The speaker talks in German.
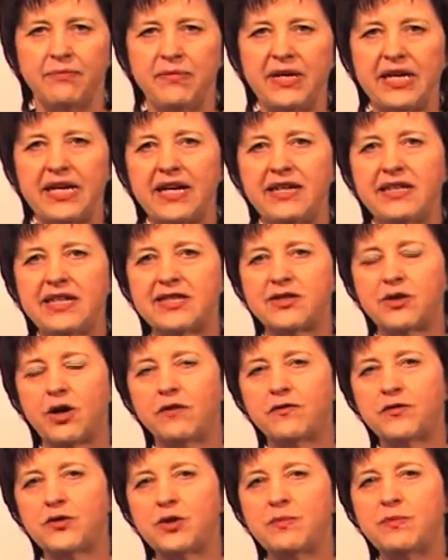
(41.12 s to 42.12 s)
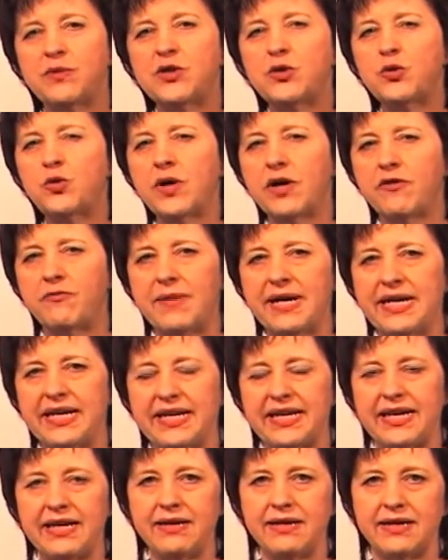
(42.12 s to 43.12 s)
mir ging das oft so in Bezug auf
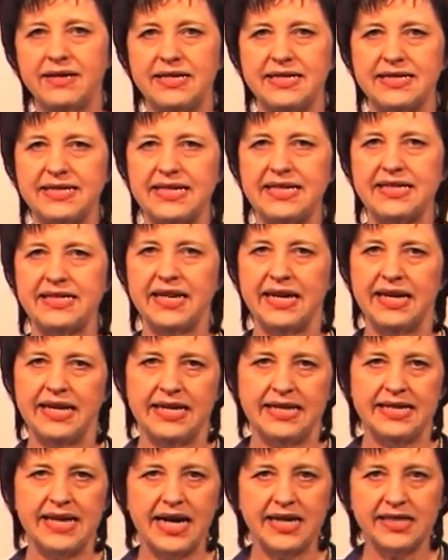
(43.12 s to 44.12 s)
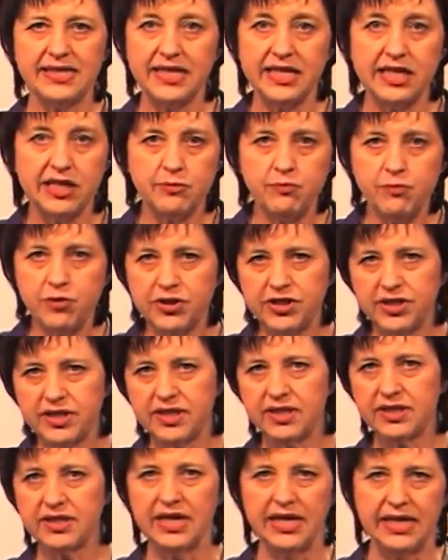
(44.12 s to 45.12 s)
meine Kinder, dass ich dachte, ich
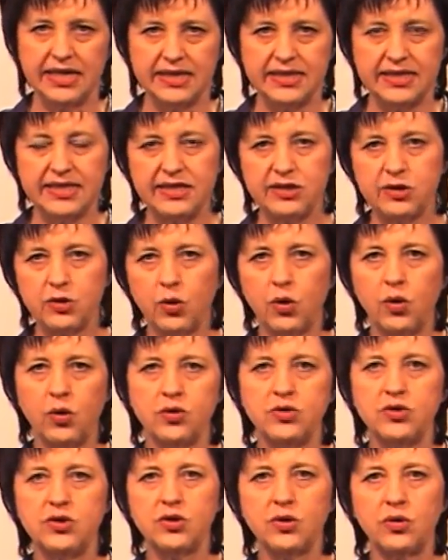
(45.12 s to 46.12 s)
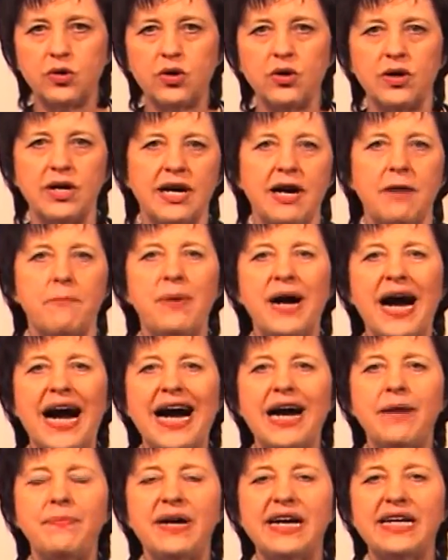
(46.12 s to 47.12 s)
müsste sie so und so
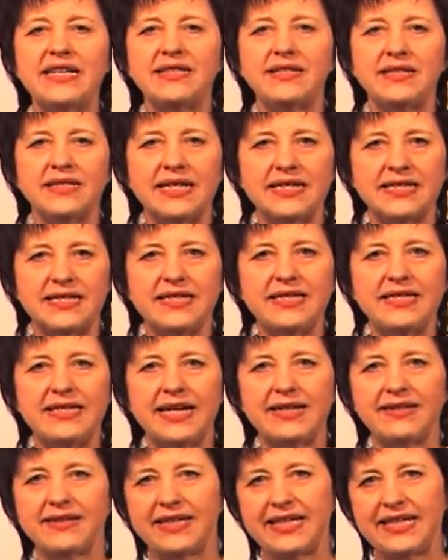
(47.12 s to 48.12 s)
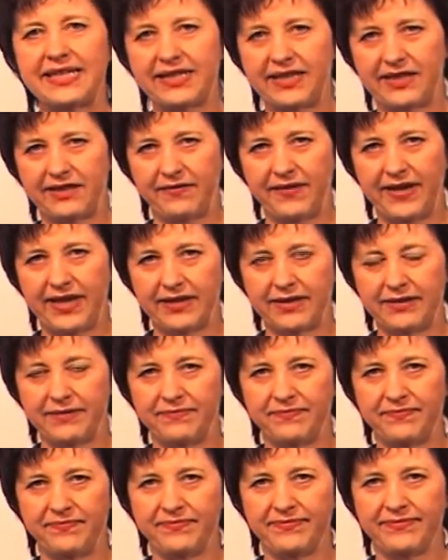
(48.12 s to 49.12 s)
bearbeiten, dass sie dann richtig
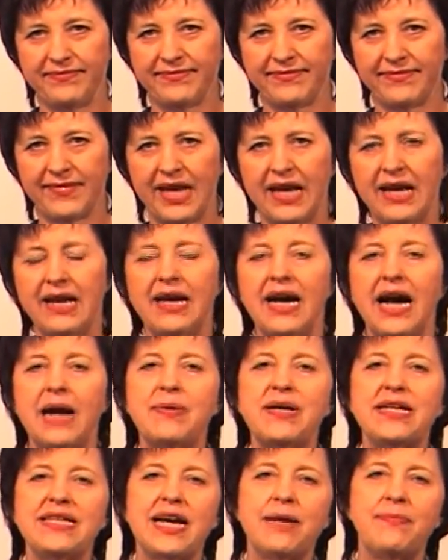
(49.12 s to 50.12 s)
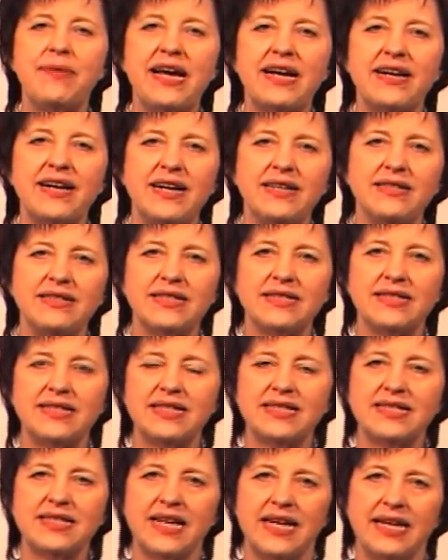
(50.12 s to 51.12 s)
wären. Aber ich habe erkannt, dass
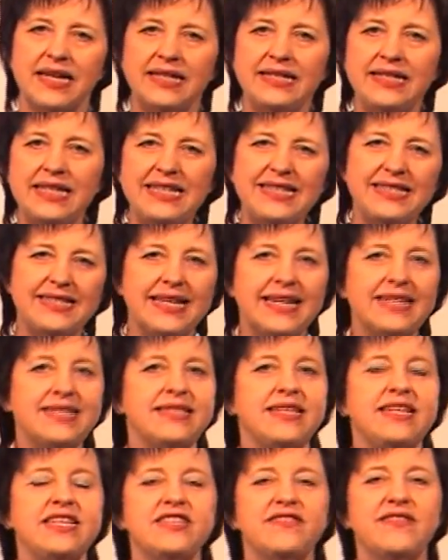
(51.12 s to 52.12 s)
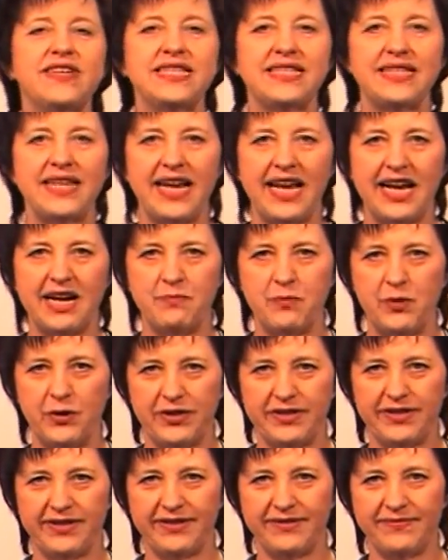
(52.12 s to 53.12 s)
das nicht das ist, was der Herr
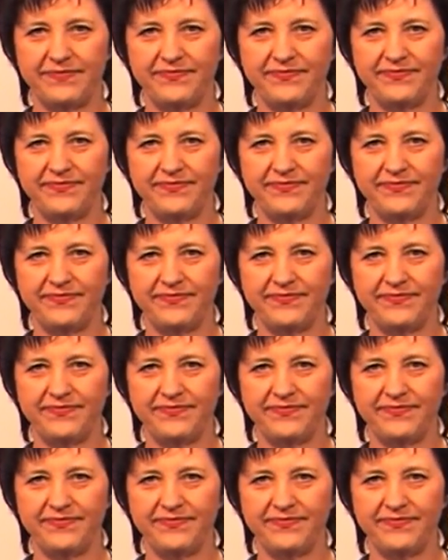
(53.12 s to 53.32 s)
möchte.